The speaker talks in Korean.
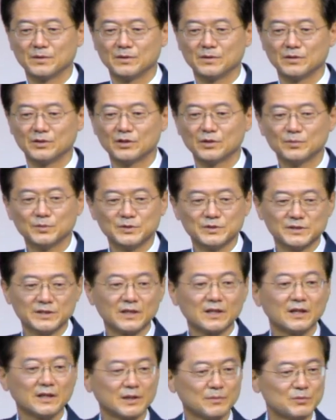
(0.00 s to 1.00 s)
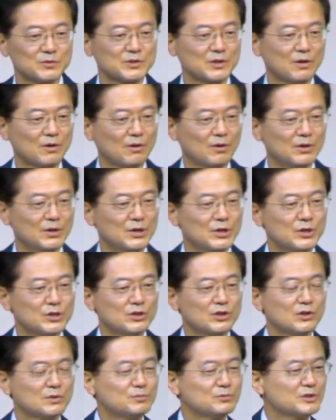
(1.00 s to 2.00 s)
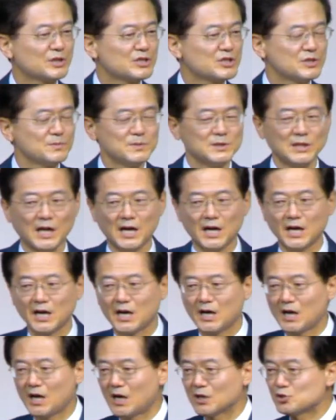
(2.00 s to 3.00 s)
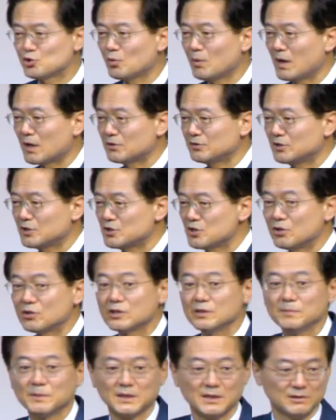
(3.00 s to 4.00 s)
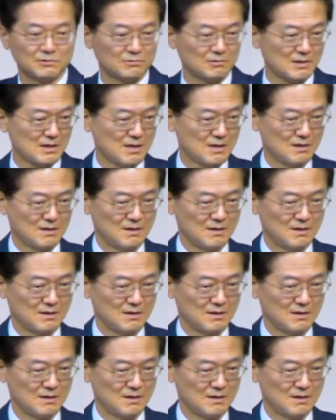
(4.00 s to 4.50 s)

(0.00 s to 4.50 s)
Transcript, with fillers: 여러분 생각해 보세요. 여러분의 집이 다 좋아. 근데 전기만 안 들어와.